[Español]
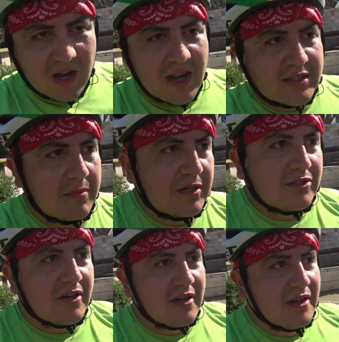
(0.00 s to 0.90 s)
quería esa
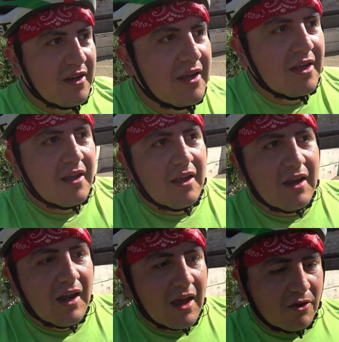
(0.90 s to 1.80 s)
persona,
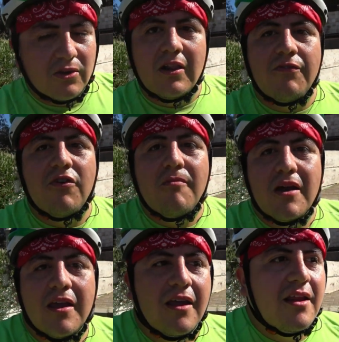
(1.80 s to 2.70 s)
en las,
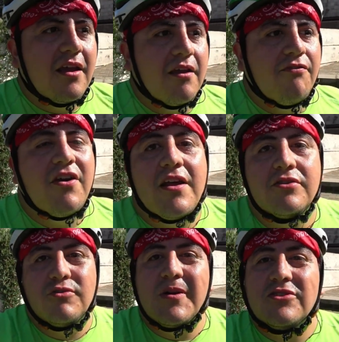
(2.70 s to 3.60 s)
formas que quería que fuera,
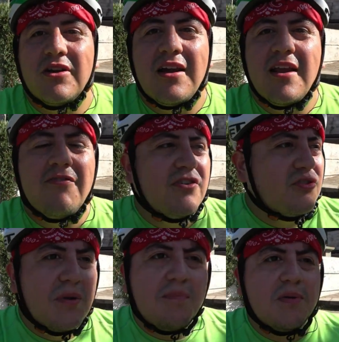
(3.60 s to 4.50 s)
su personalidad, fui
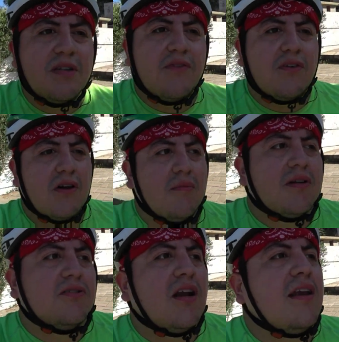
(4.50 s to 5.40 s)
súper específico en la
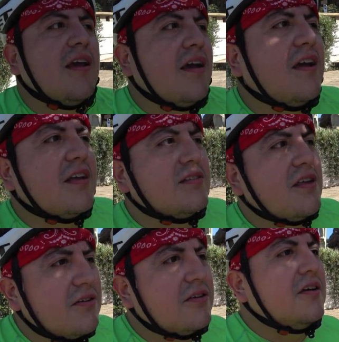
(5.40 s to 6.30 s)
personalidad, qué sé
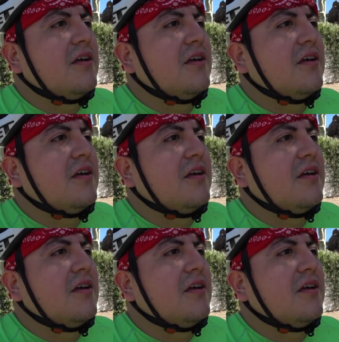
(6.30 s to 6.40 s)
yo.